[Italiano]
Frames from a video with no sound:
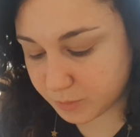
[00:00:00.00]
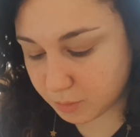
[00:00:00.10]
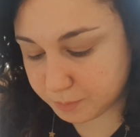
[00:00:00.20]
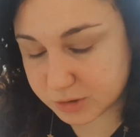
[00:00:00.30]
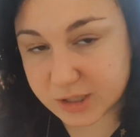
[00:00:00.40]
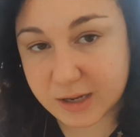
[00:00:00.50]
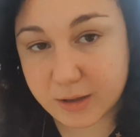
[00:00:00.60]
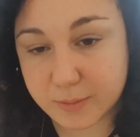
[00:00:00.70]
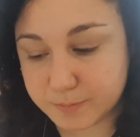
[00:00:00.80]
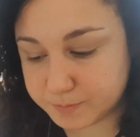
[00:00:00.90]
un po'
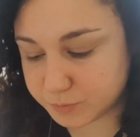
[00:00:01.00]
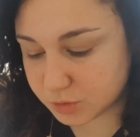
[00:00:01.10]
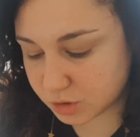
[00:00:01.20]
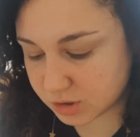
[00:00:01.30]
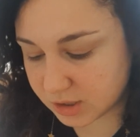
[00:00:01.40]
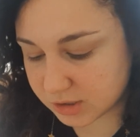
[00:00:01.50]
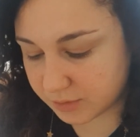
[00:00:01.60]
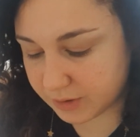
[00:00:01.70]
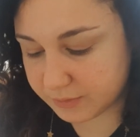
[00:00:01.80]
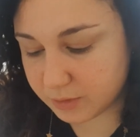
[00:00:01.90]
secche, non so se riesco
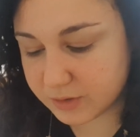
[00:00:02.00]
a farvelo